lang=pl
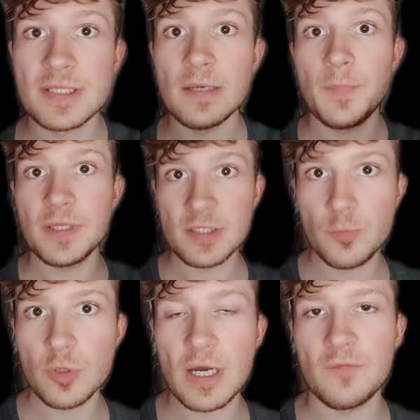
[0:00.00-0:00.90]
z San
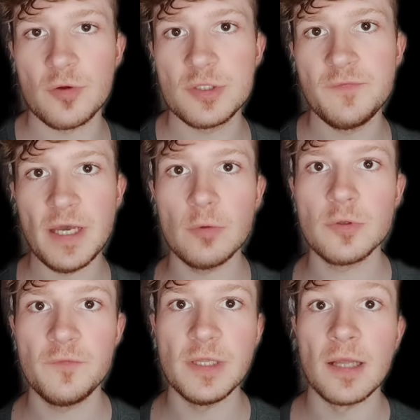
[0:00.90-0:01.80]
Petersburga w Rosji wjechał
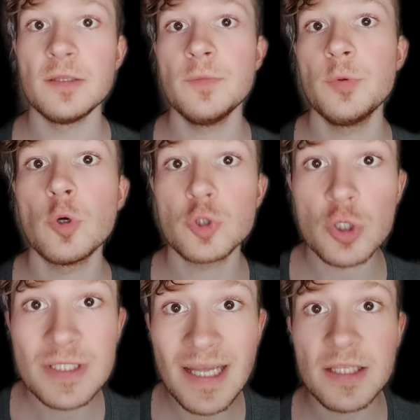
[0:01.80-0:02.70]
do Finlandii. Było to
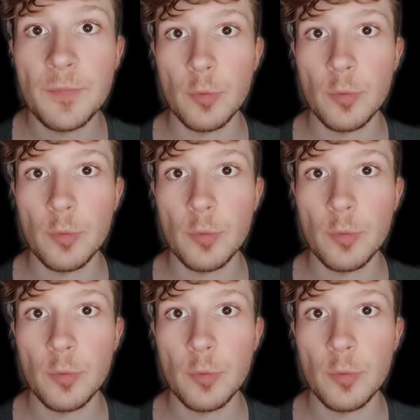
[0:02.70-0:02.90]
ostatnie